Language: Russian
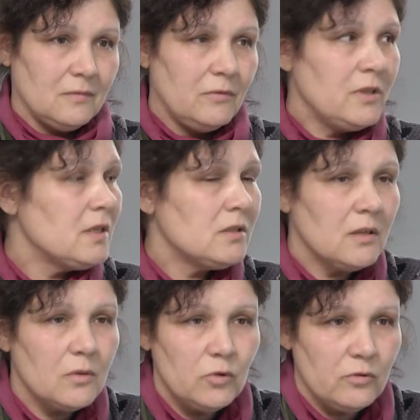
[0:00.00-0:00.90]
Вы едете
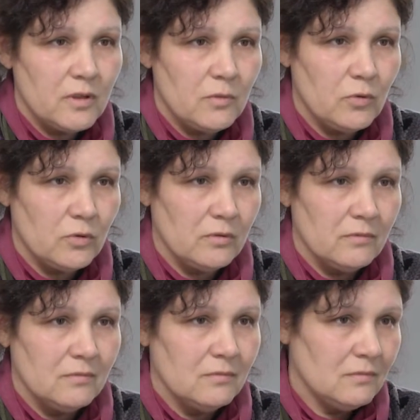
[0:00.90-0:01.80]
на работу в аэропорт?
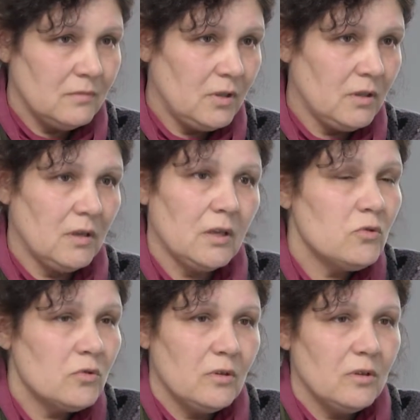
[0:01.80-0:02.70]
Нет, конечно. Нет, я
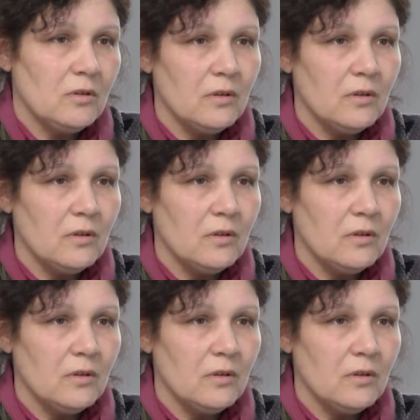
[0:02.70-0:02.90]
тоже нет.